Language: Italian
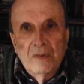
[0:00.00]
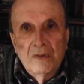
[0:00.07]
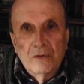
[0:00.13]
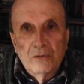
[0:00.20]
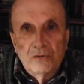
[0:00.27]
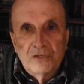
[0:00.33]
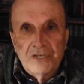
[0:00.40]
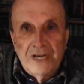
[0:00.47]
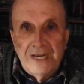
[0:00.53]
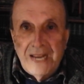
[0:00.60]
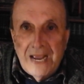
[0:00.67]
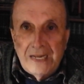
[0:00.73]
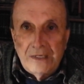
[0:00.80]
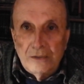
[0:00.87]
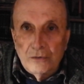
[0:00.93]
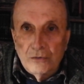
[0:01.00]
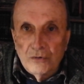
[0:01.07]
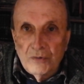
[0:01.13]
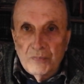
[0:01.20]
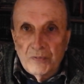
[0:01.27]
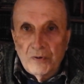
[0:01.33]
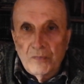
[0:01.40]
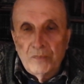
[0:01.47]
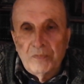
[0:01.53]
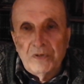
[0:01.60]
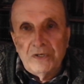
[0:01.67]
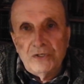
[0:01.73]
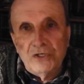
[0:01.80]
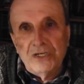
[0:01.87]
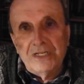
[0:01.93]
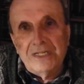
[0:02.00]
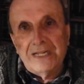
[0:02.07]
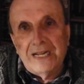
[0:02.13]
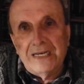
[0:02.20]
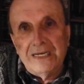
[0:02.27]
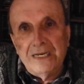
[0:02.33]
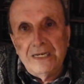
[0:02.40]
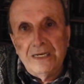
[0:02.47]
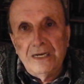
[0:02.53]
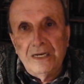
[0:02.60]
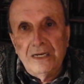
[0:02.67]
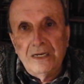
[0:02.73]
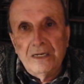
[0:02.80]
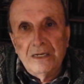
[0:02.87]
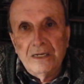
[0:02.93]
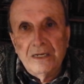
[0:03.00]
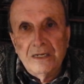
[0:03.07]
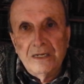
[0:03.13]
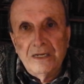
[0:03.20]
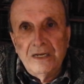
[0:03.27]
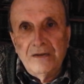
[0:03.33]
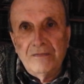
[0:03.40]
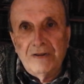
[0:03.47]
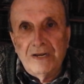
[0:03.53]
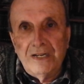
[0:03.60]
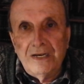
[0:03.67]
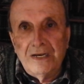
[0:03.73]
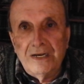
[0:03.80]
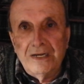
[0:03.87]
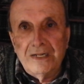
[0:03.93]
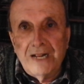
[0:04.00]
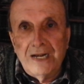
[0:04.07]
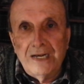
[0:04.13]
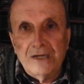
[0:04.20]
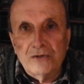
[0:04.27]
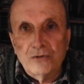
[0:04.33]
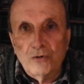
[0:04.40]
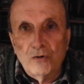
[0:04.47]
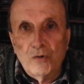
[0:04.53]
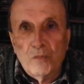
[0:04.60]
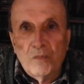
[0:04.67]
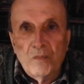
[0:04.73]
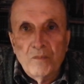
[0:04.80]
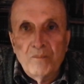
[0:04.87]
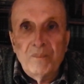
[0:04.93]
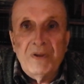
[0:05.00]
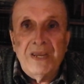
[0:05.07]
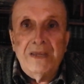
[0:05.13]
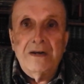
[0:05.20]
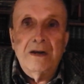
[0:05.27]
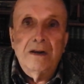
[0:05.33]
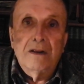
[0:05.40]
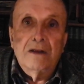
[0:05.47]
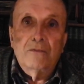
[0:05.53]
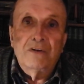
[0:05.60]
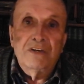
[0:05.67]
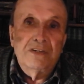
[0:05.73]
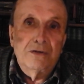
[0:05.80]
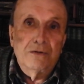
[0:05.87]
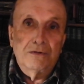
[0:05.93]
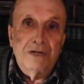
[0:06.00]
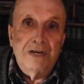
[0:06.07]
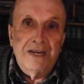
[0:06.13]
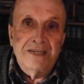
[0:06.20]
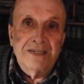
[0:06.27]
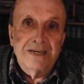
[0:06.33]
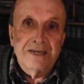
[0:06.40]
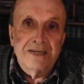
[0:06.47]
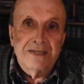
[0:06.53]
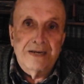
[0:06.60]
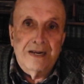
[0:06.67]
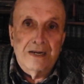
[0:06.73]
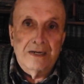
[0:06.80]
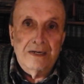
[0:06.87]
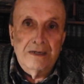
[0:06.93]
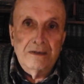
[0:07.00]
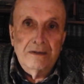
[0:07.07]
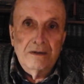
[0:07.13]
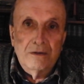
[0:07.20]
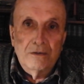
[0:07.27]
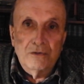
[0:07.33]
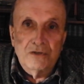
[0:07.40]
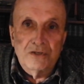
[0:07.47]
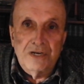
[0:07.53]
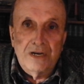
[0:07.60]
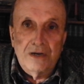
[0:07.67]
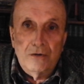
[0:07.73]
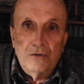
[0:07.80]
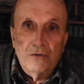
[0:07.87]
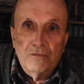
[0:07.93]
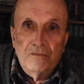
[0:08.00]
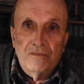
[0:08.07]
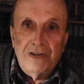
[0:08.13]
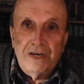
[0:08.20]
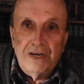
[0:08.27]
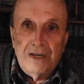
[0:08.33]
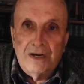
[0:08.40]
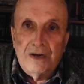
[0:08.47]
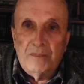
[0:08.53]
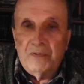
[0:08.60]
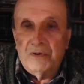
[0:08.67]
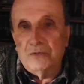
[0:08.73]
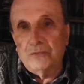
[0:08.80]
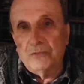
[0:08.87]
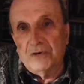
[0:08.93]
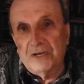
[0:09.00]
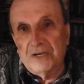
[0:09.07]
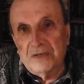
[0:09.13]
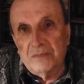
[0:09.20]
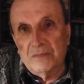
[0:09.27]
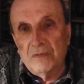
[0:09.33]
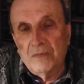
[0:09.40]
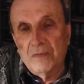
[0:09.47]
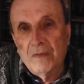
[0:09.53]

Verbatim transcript: consigliando i propri cittadini di venire in Italia solo per questioni essenziali, ossia non venire per turismo.